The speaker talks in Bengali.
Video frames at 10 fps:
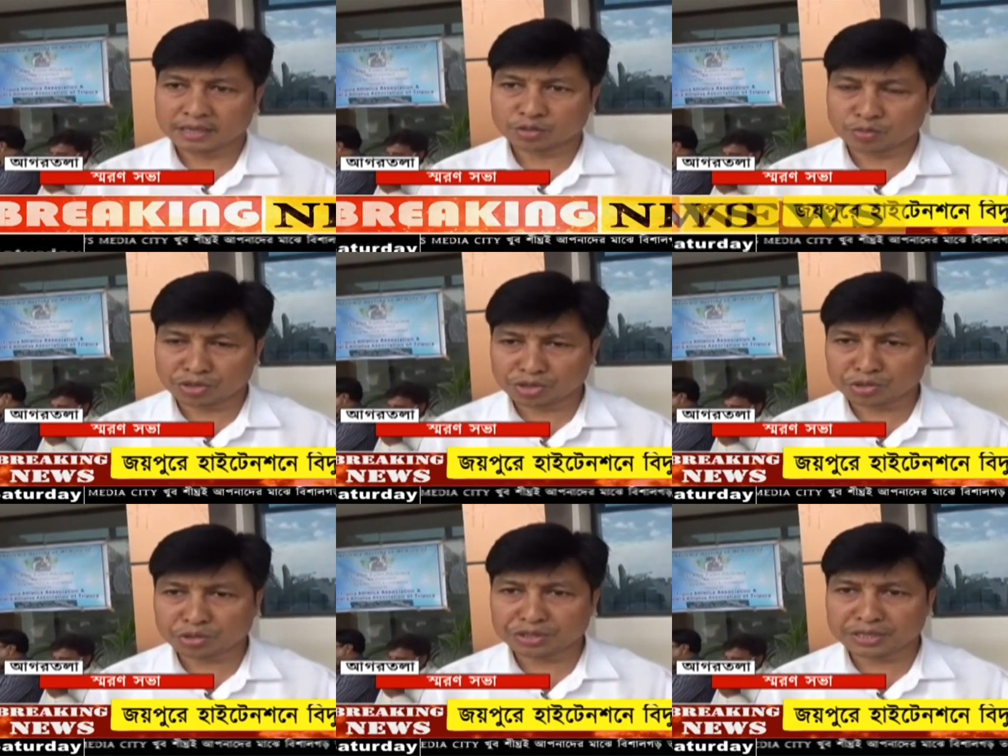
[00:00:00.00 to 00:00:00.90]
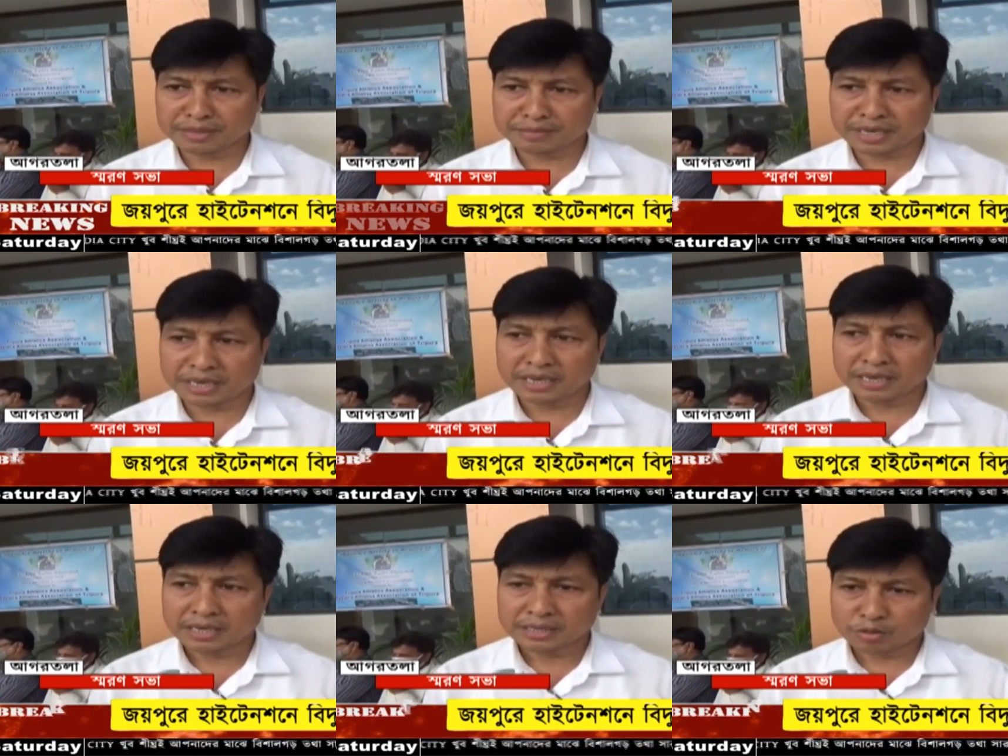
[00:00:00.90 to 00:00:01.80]
সুবর্ণ জয়ন্তী আমরা
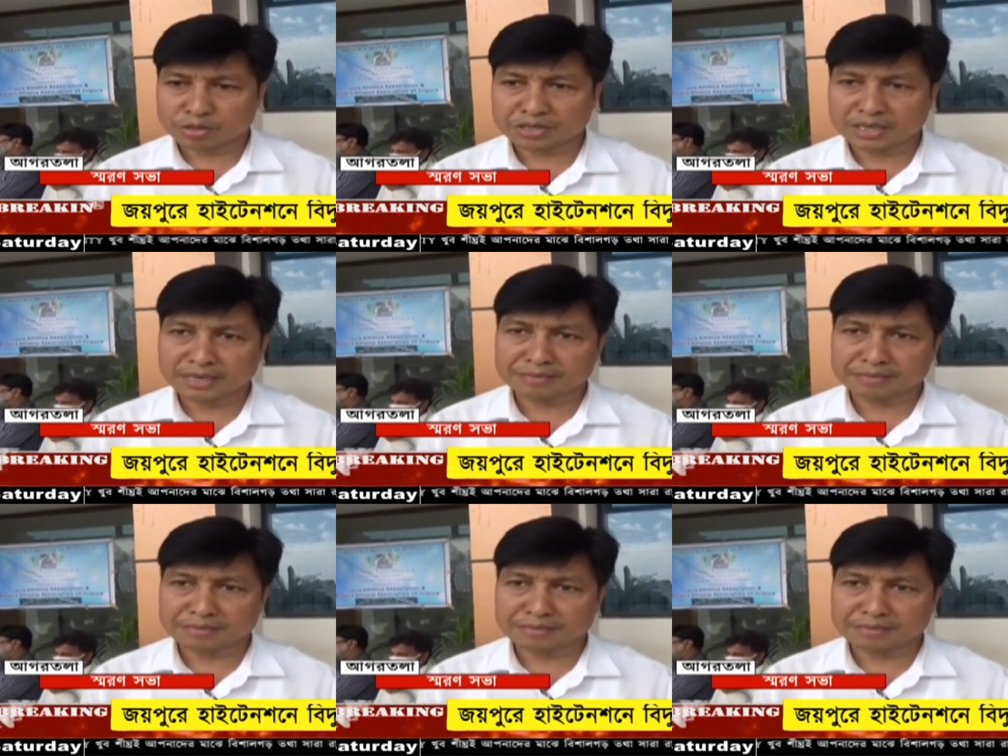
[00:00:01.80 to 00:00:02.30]
করেছিলাম